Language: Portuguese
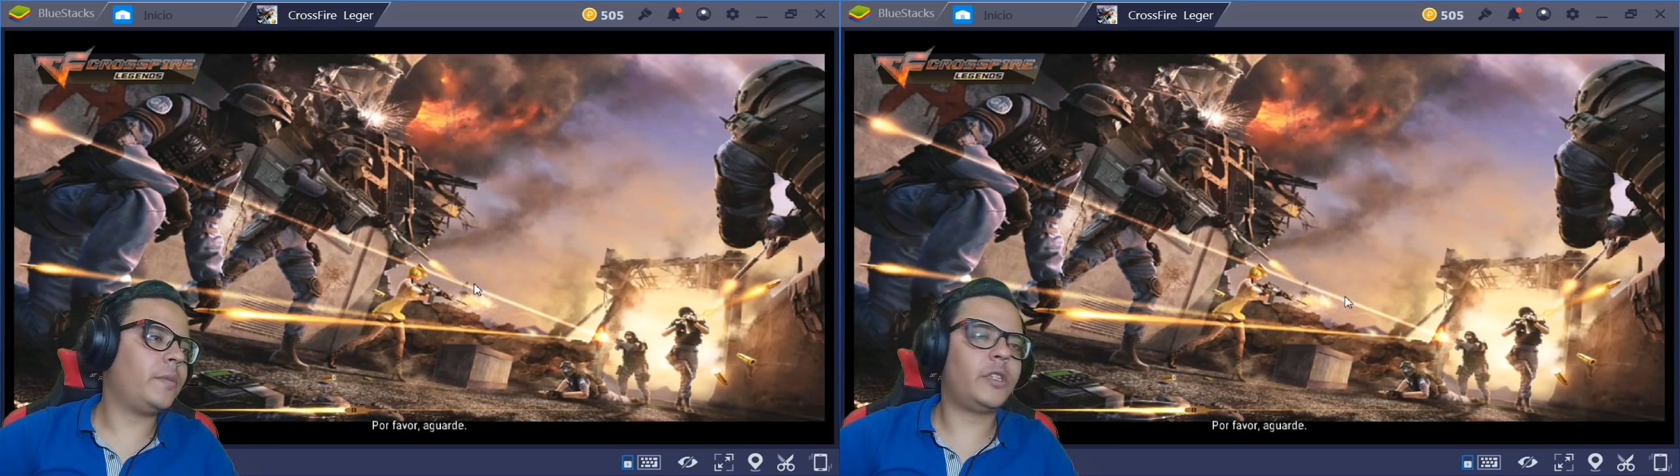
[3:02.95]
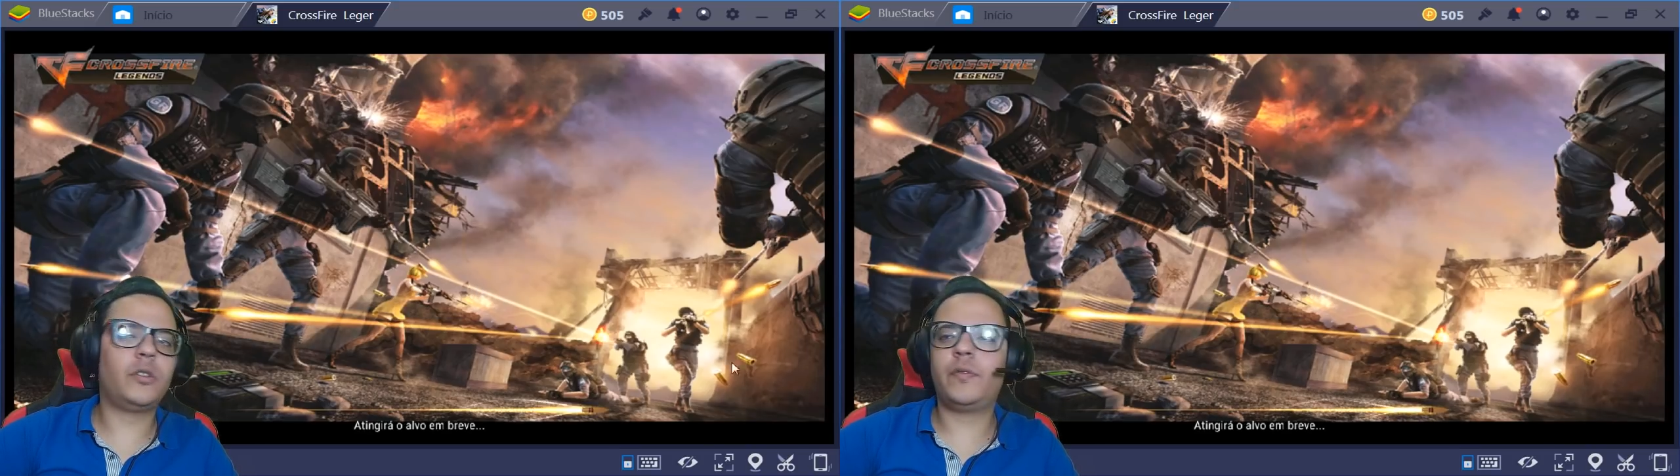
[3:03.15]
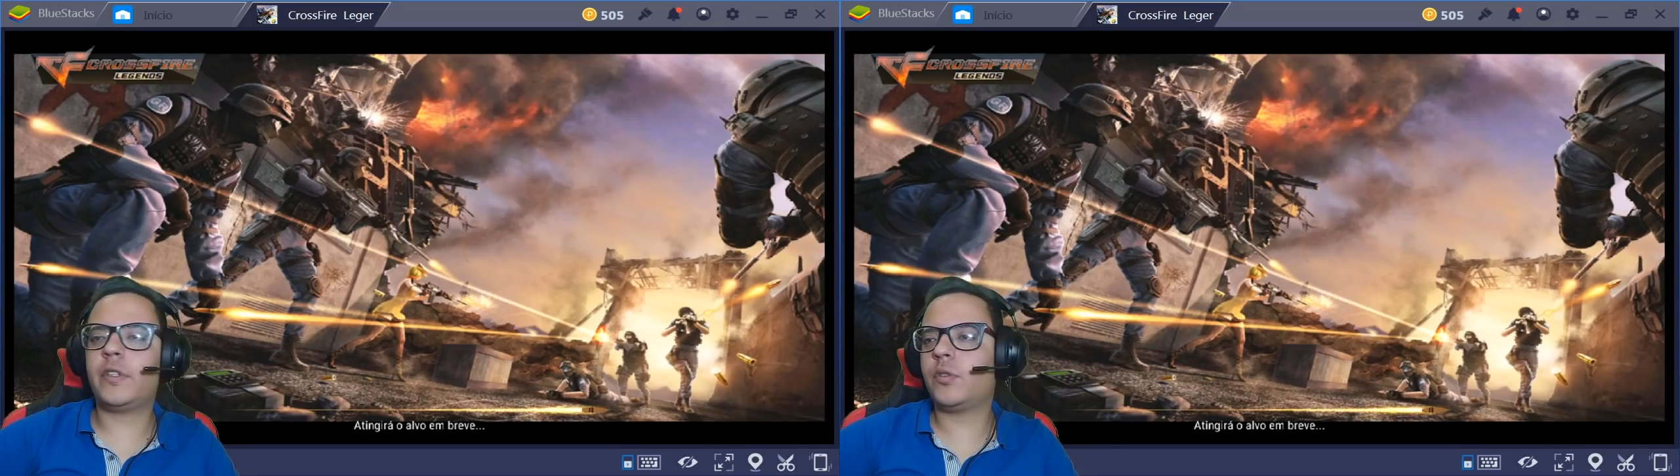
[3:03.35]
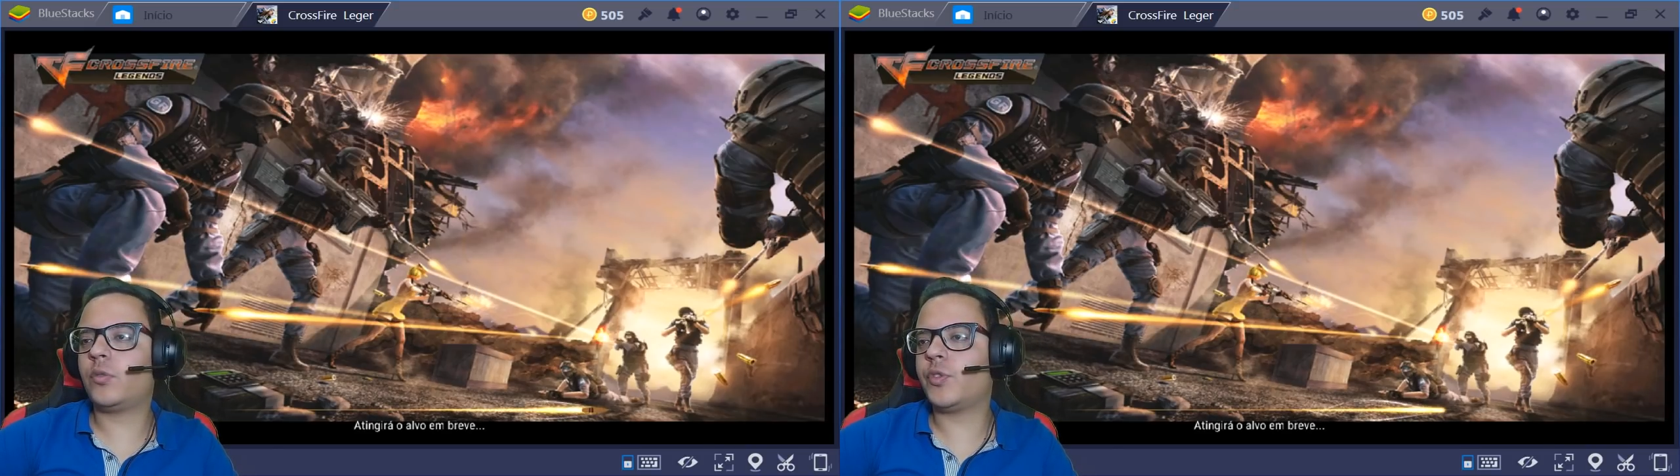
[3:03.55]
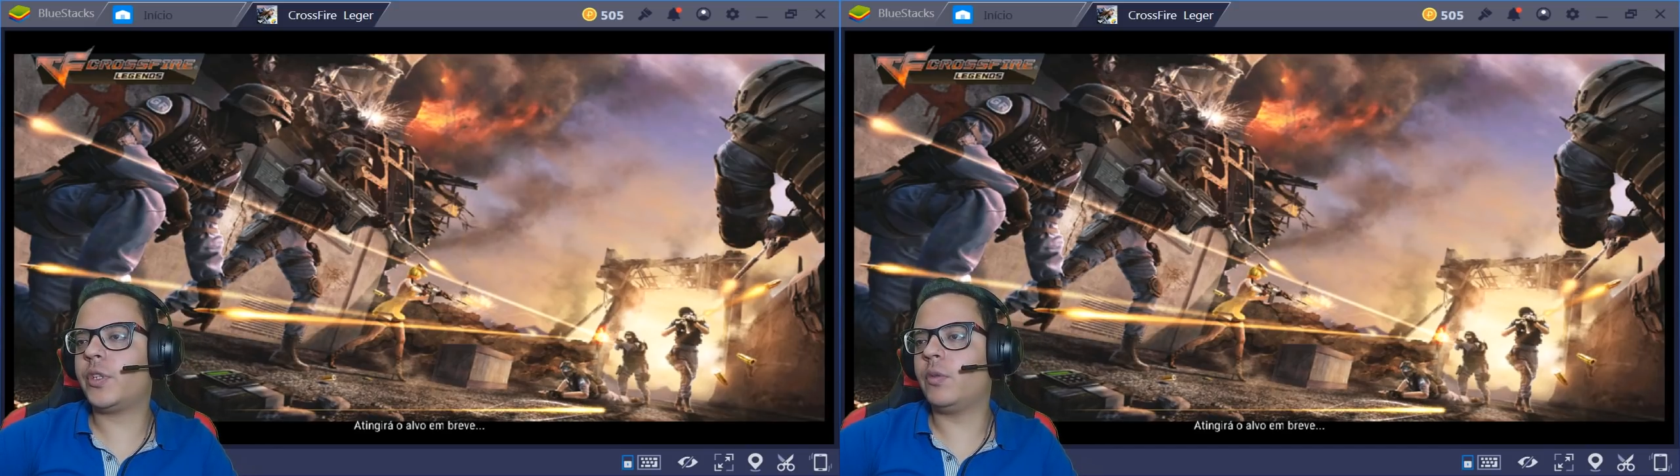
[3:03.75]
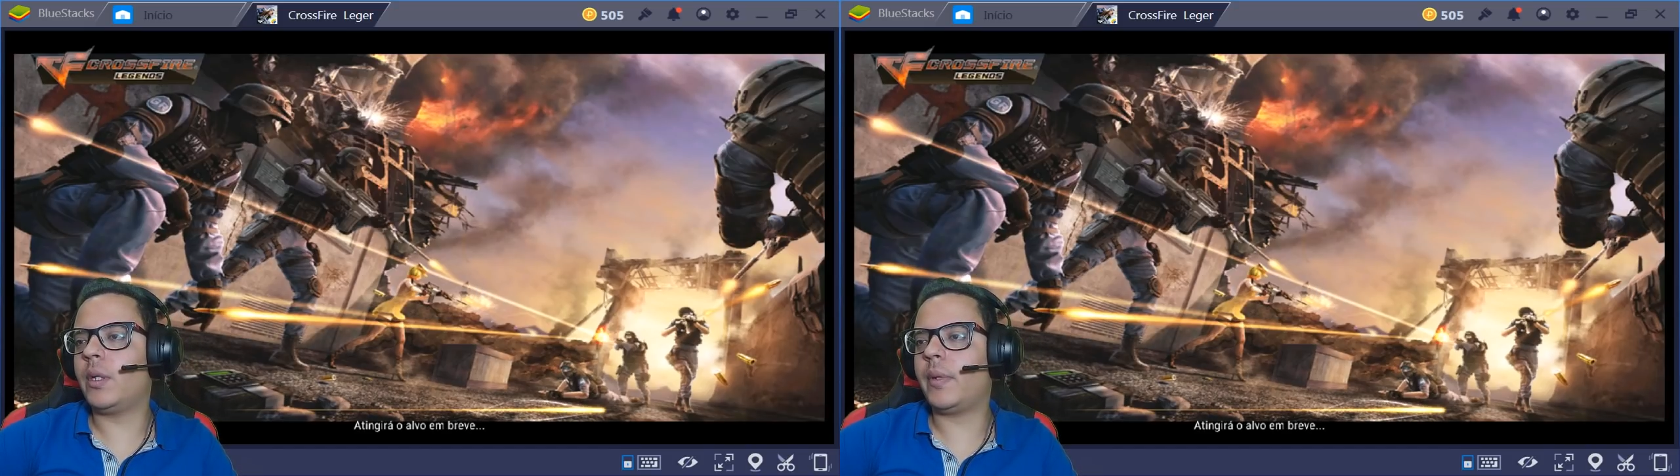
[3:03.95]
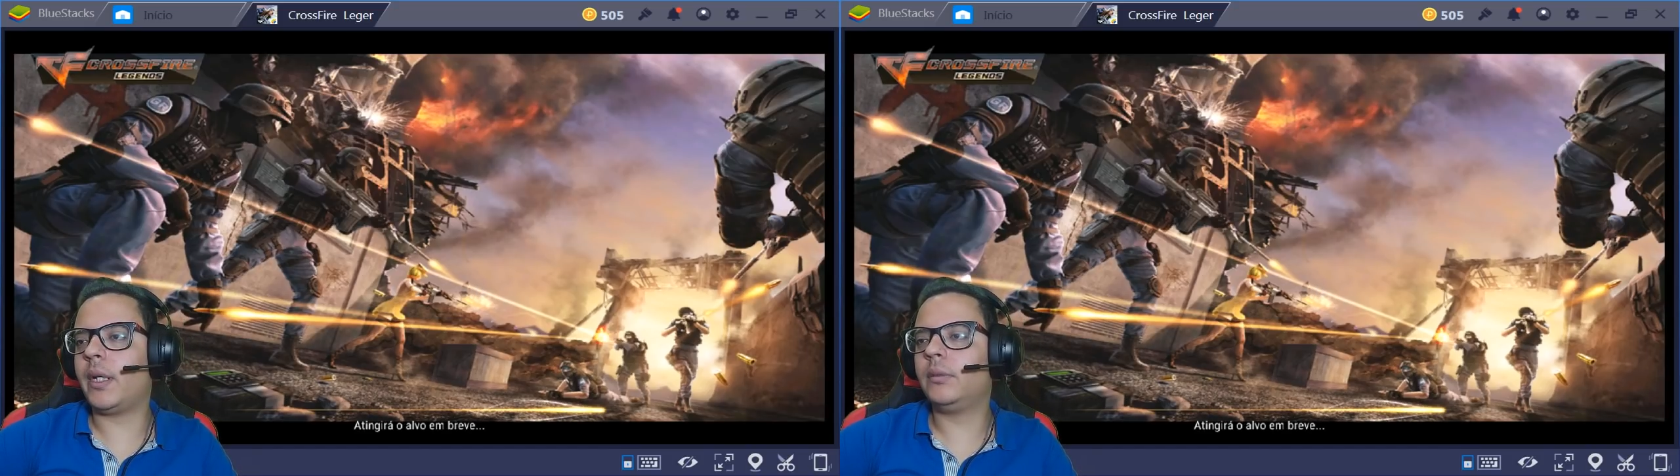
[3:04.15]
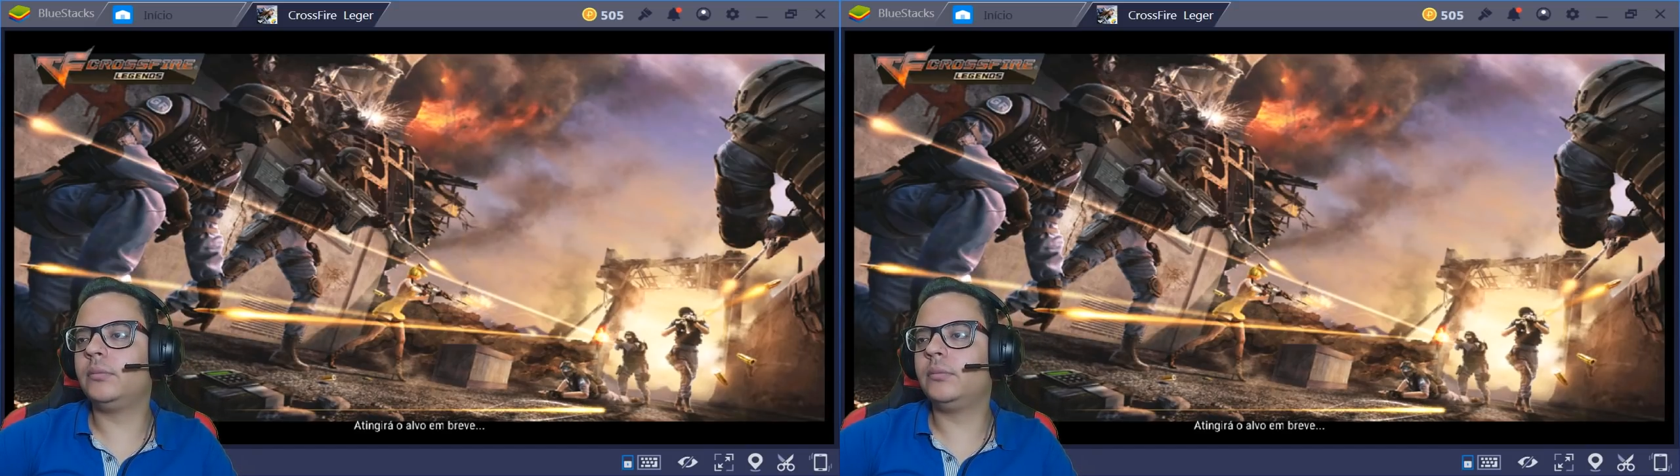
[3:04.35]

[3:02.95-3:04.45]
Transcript: Deixa eu ver se eu consigo lembrar.